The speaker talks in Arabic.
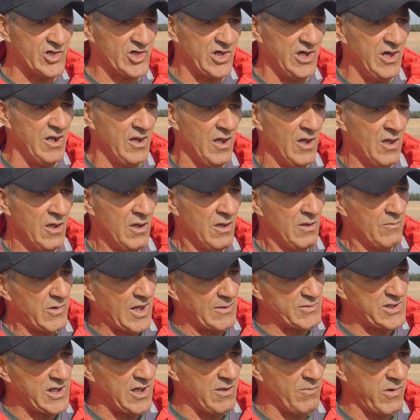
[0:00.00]
شعير ب
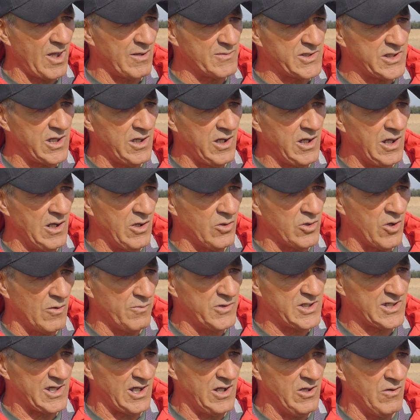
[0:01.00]
50 ب 50 كيلو تو
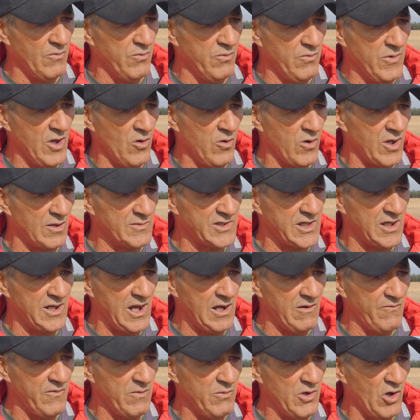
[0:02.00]
ب 90 ب 150
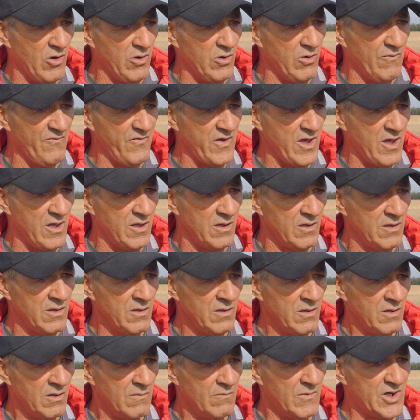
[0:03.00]
الف يبيعوا لهم فيها
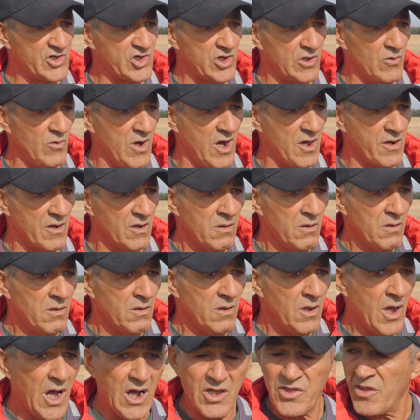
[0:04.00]
مارشي نوار
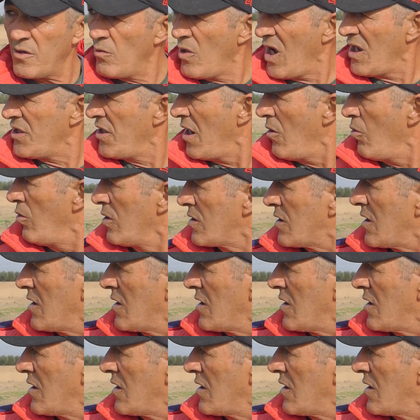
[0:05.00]
اكثر واحد قلت